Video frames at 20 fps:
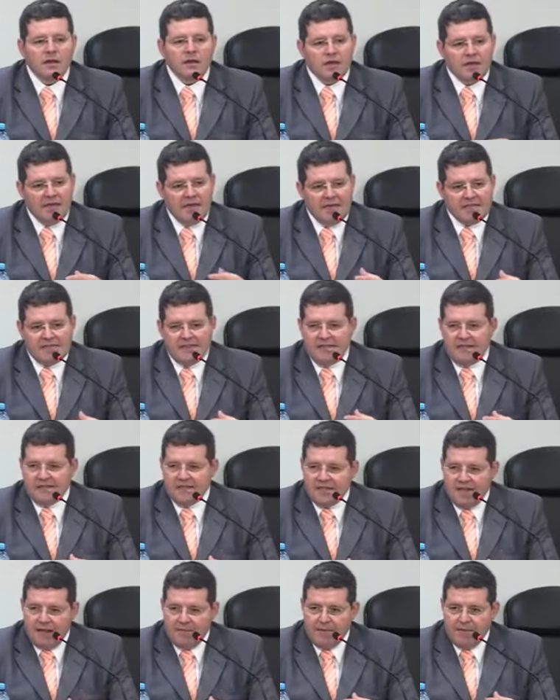E esse
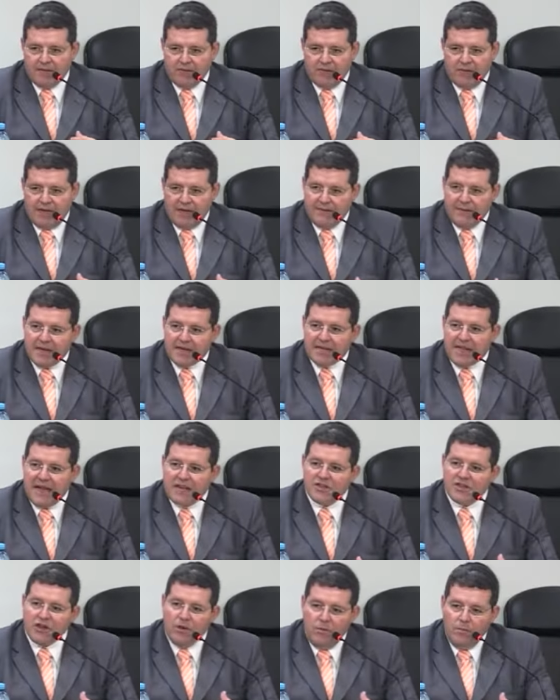cerceamento da
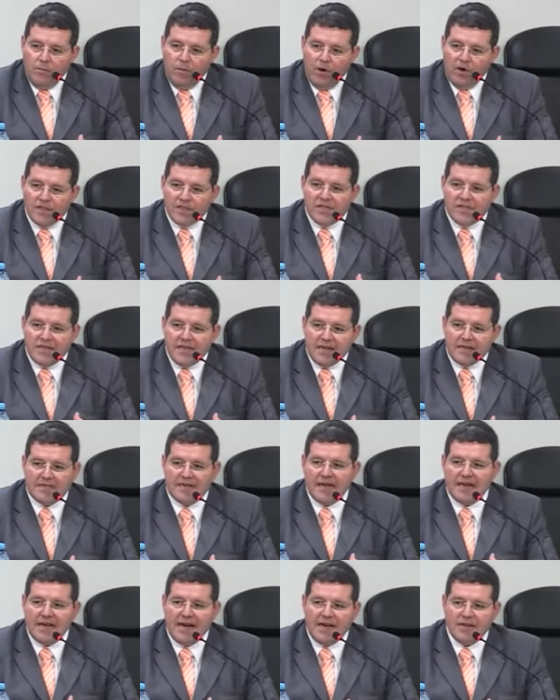liberdade não pode ser
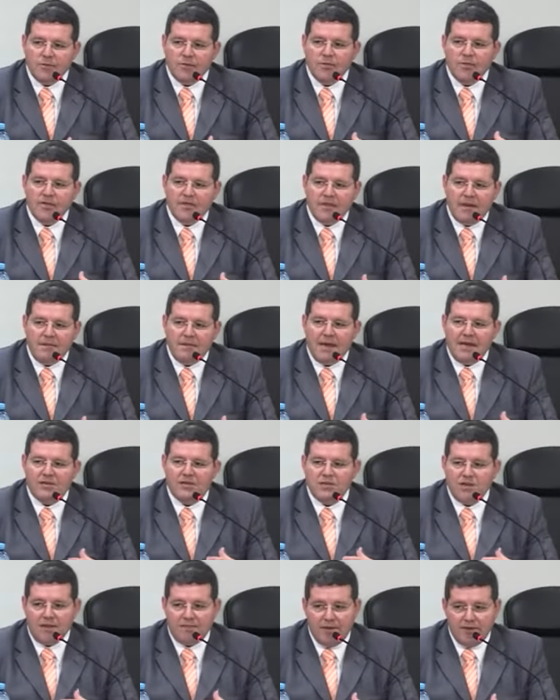atacado por
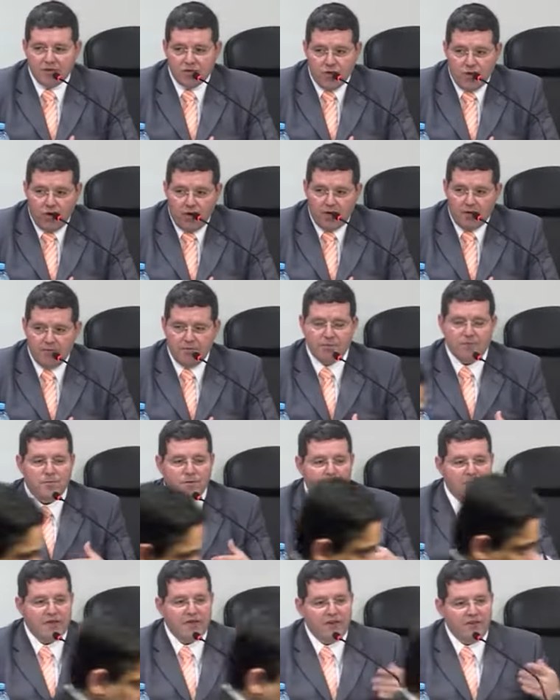intermédio de habeas corpus,
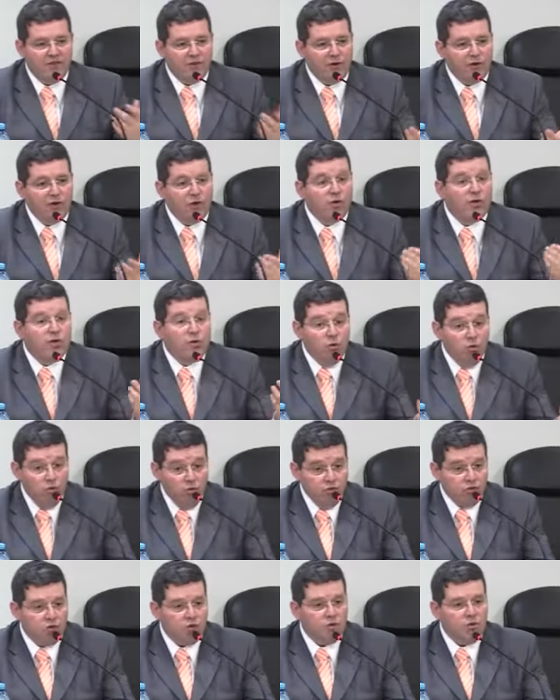porque ele foi
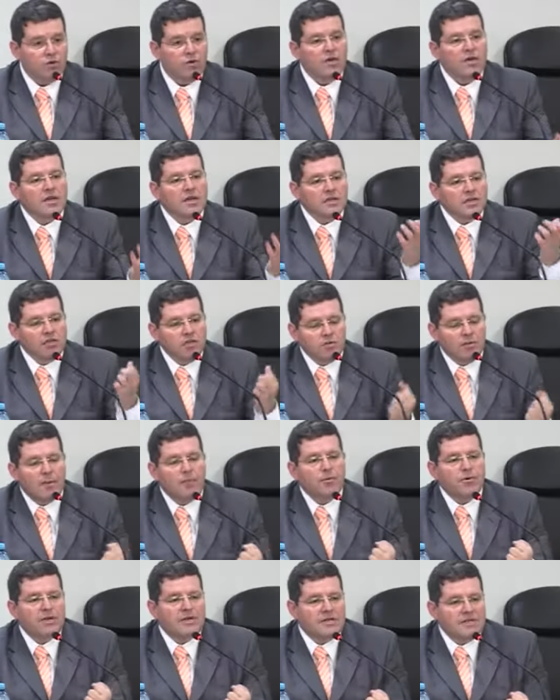oriundo de uma
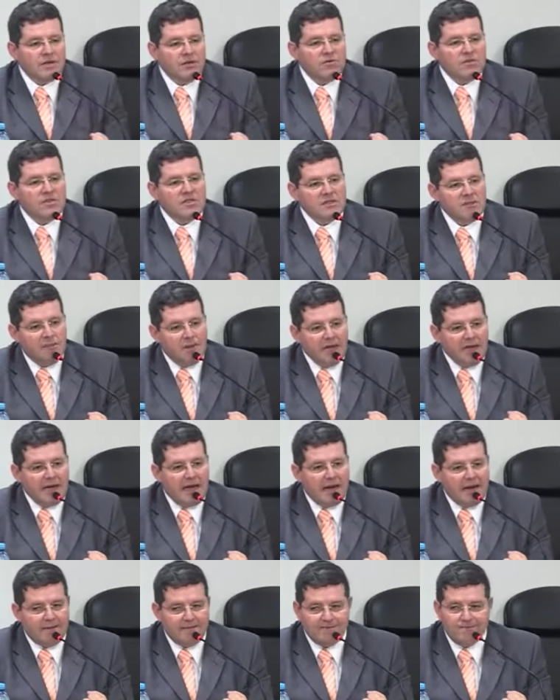punição
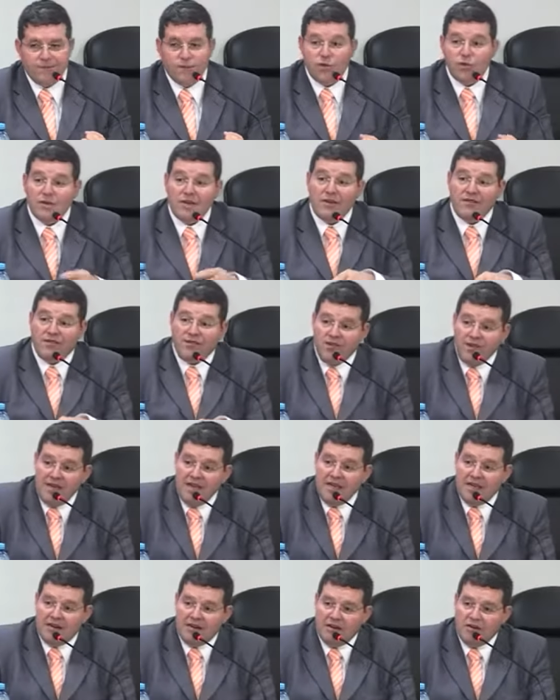disciplinar.
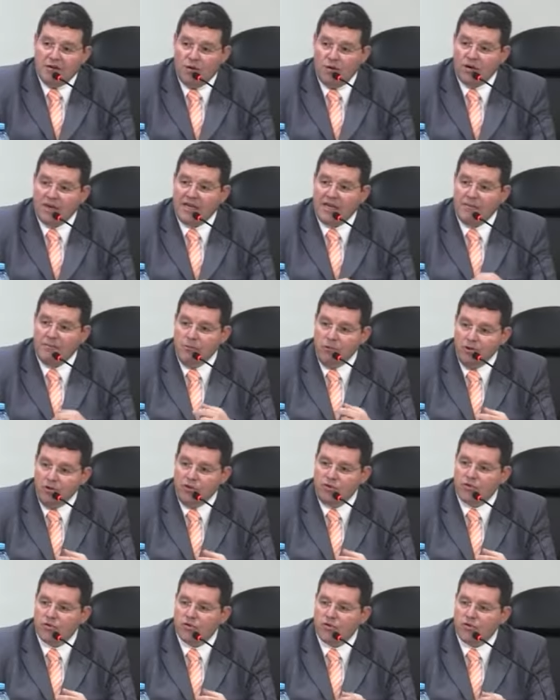Todavia, o que muitos